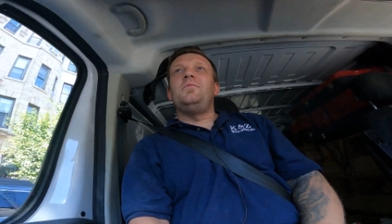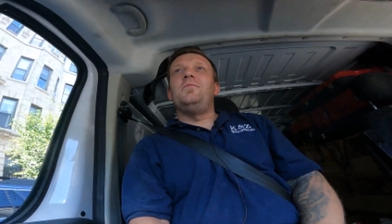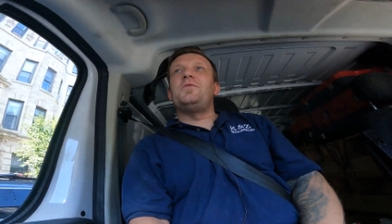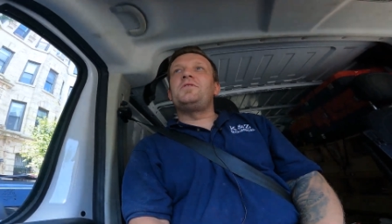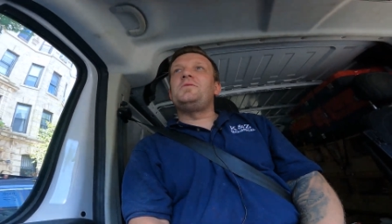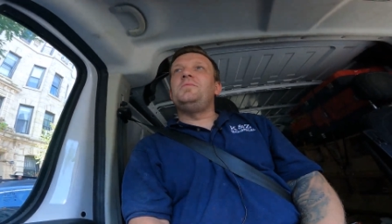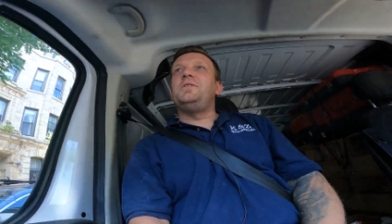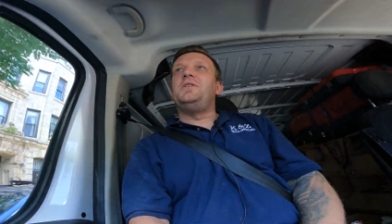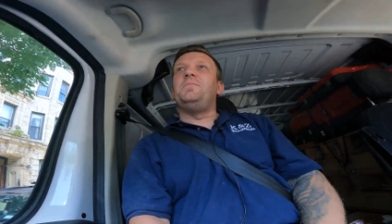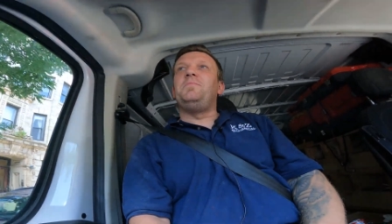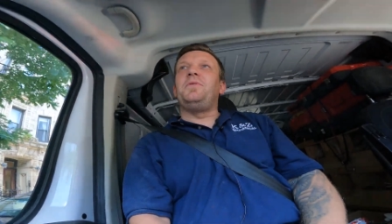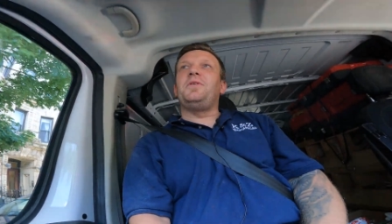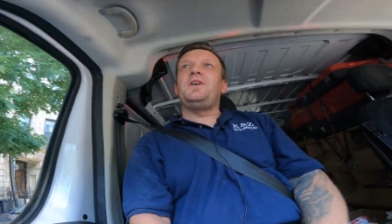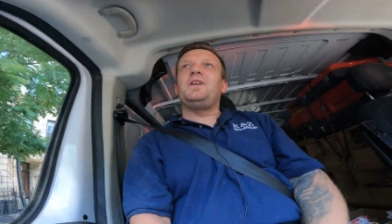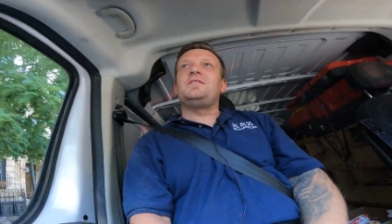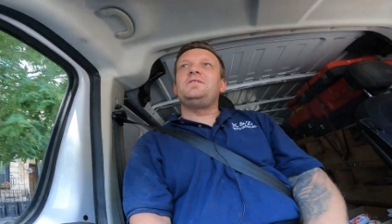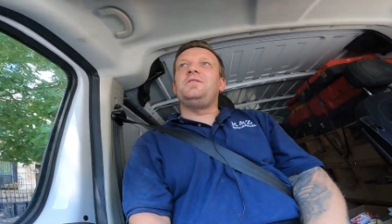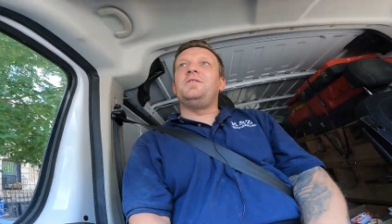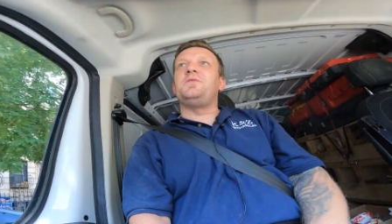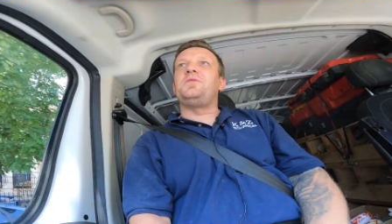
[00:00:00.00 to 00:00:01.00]
Może będę
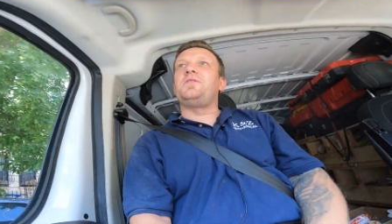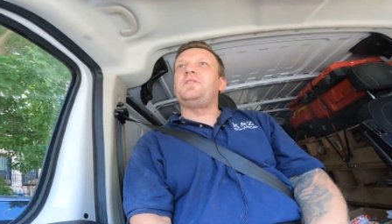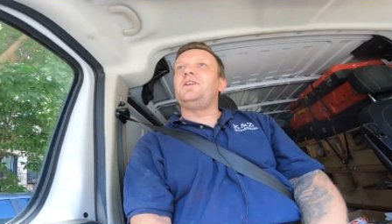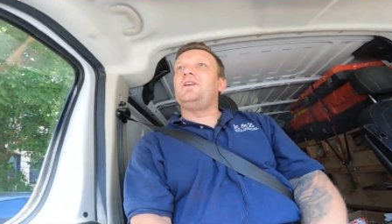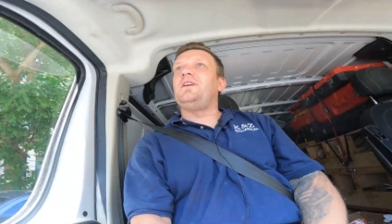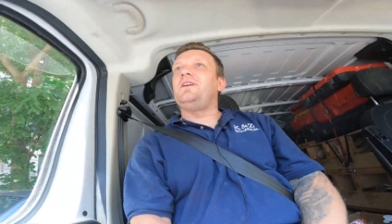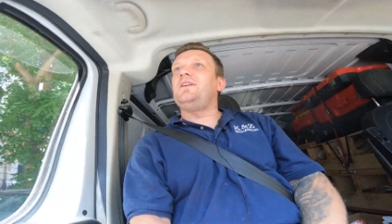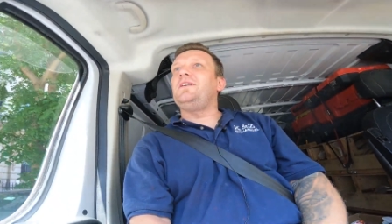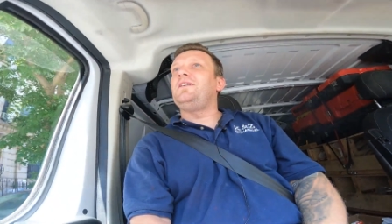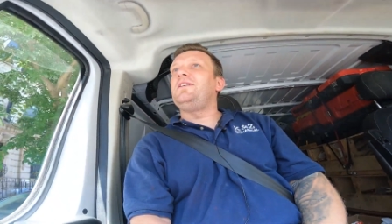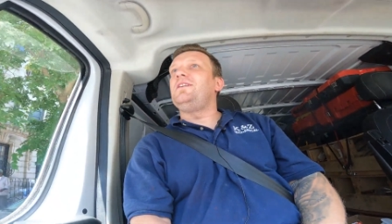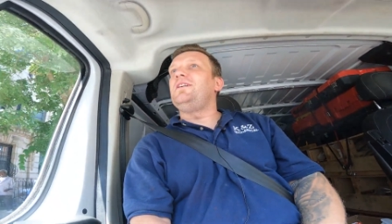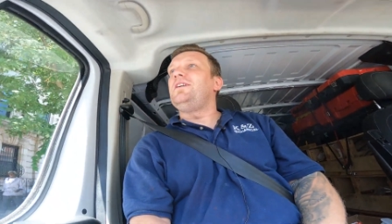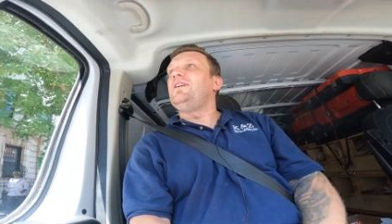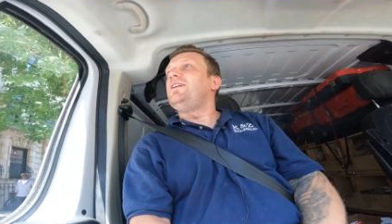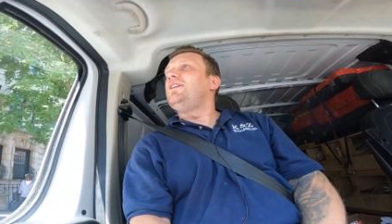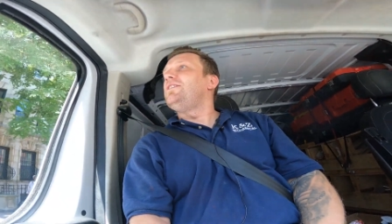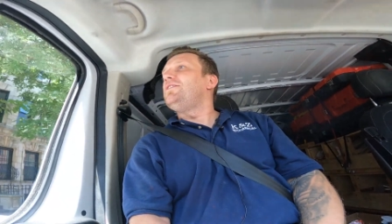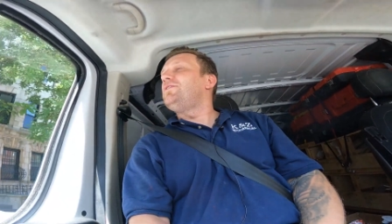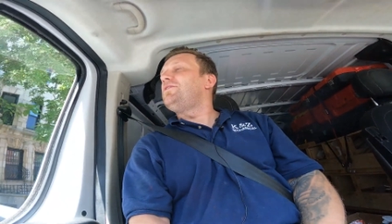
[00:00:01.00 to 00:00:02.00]
pokazywał trochę,
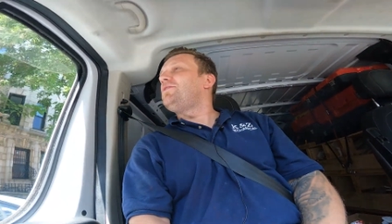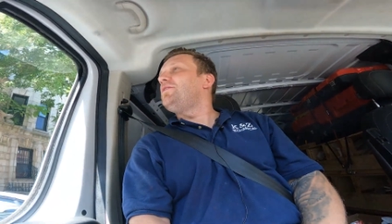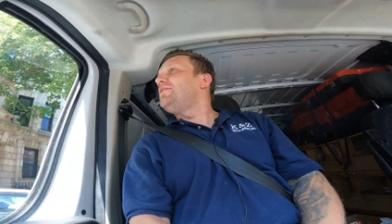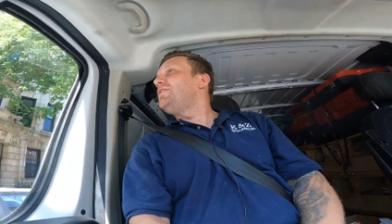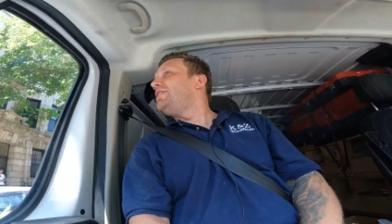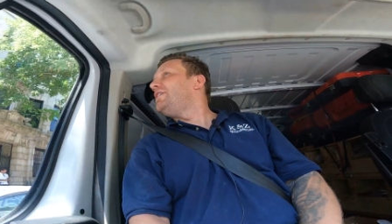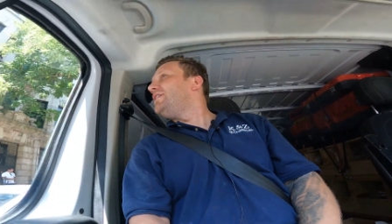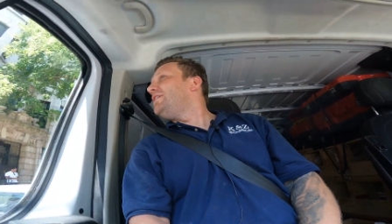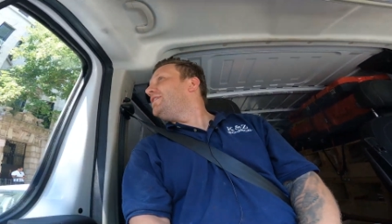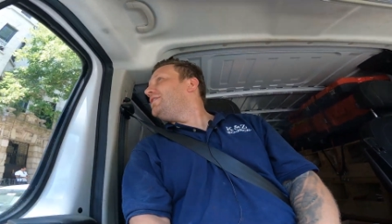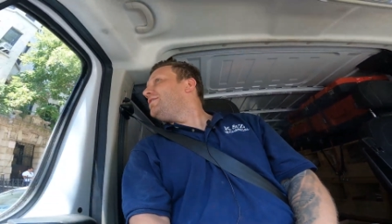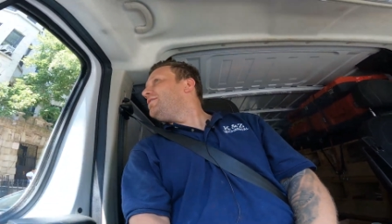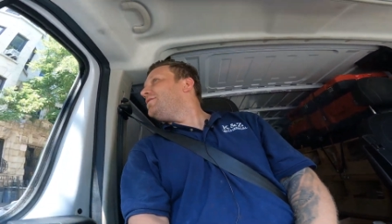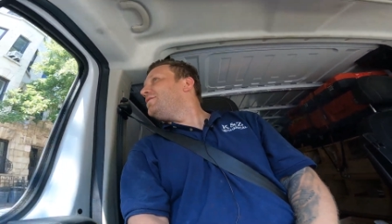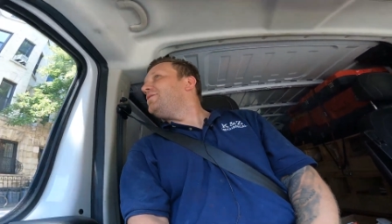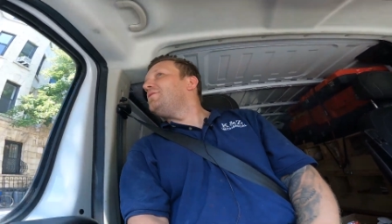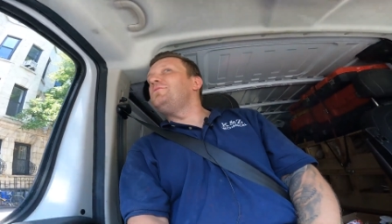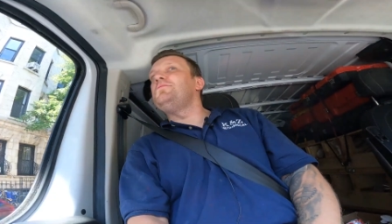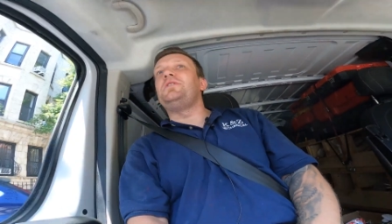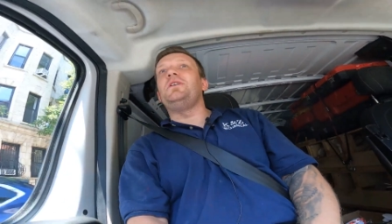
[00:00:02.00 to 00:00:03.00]
trochę
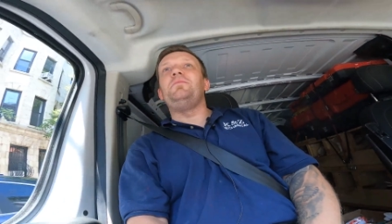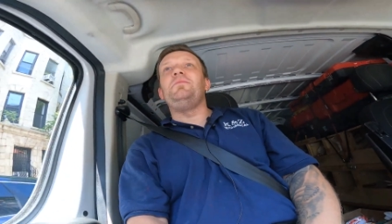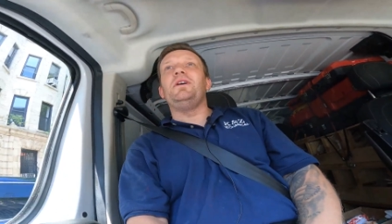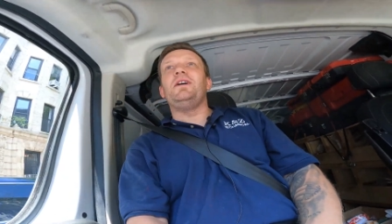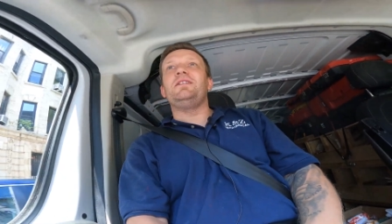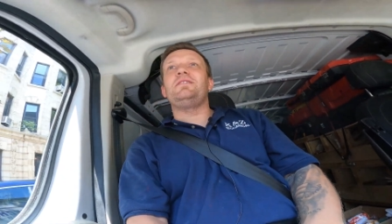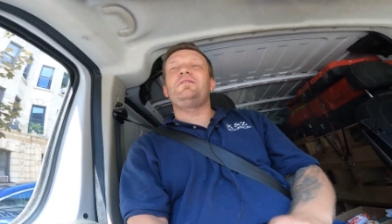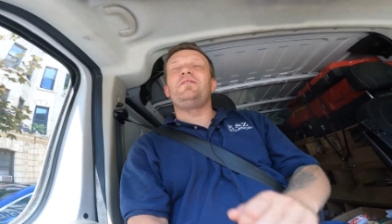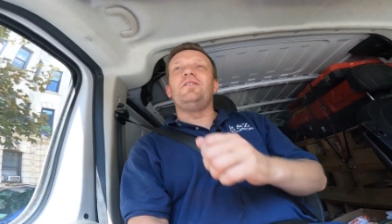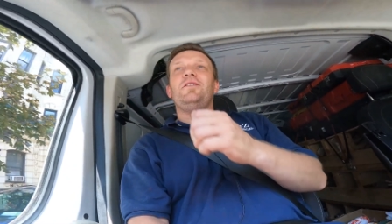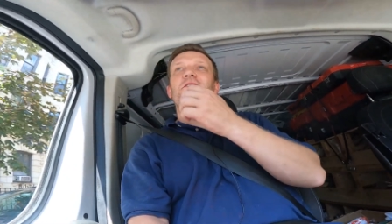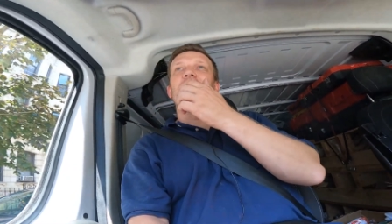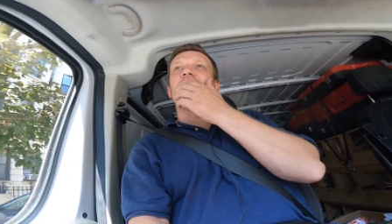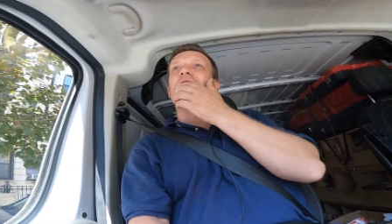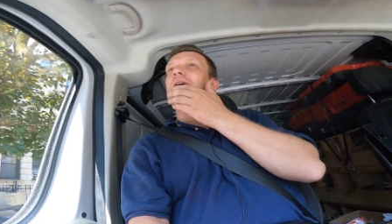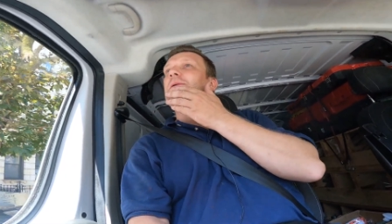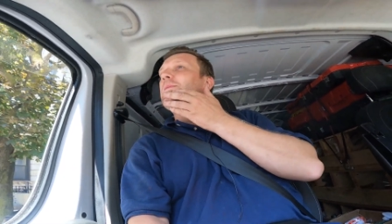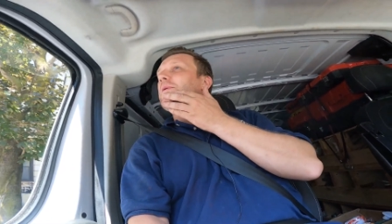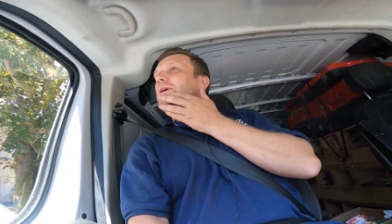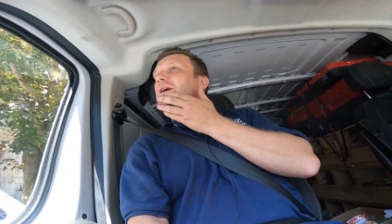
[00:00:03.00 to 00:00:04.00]
tutaj miasto,
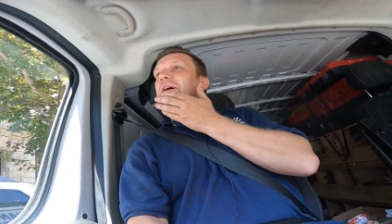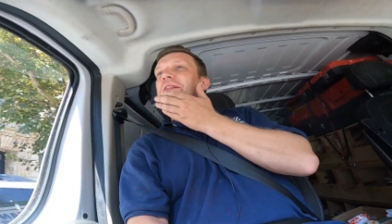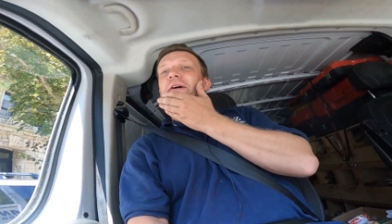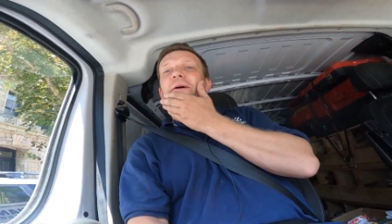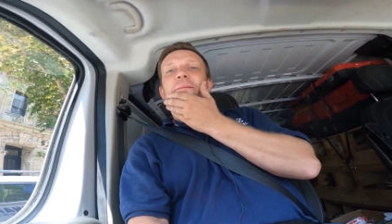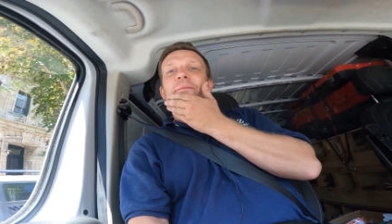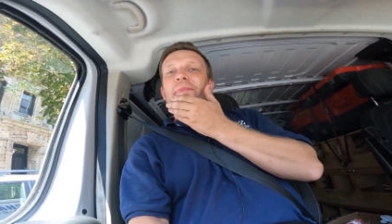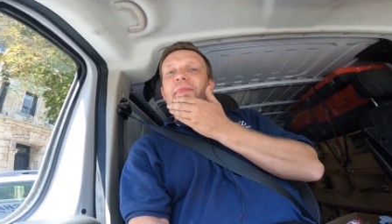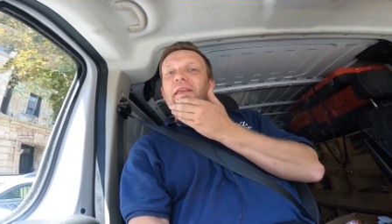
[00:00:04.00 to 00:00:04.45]
trochę pogadam.